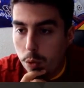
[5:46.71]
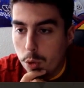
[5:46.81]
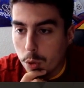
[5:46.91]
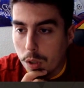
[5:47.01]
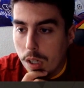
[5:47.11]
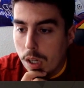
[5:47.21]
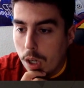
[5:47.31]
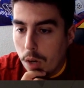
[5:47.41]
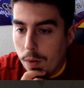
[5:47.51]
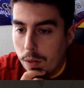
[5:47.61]
du jeu.
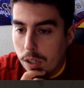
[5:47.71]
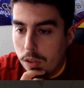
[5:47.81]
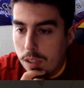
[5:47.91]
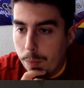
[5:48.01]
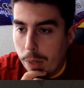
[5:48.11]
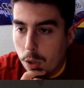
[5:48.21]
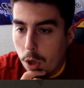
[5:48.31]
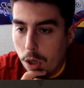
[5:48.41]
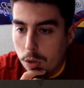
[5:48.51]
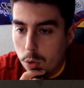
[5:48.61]
On va ouvrir un deuxième pack
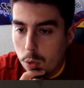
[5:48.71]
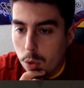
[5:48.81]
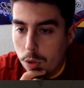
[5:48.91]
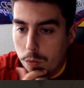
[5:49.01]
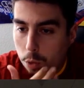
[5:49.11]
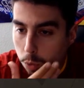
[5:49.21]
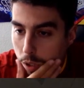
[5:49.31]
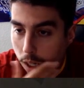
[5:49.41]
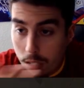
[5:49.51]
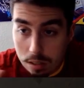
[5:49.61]
du coup on ouvre
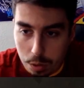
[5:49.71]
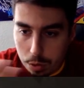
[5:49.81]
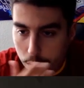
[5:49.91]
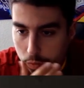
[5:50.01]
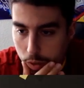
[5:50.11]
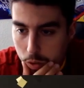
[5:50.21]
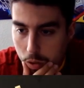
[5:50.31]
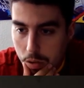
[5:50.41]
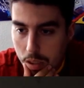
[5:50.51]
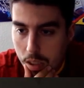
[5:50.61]
celui-là, c'est le seul de toute
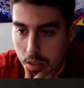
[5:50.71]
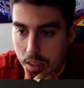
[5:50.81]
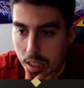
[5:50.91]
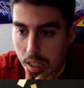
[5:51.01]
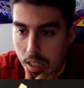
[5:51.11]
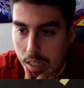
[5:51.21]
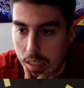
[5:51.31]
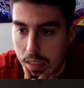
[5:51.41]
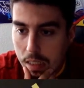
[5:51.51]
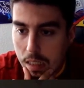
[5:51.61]
façon. Et on
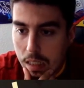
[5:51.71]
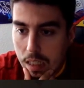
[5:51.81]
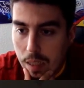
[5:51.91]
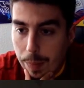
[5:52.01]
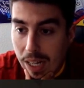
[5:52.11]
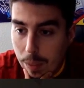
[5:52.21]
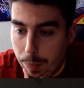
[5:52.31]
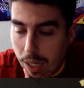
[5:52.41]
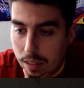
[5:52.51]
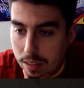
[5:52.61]
a
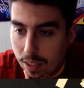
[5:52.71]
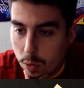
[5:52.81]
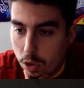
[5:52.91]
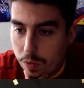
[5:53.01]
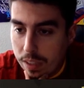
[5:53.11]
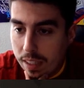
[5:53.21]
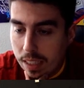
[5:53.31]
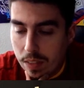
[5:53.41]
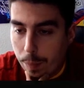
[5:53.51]
Maripan, 33 de vitesse, il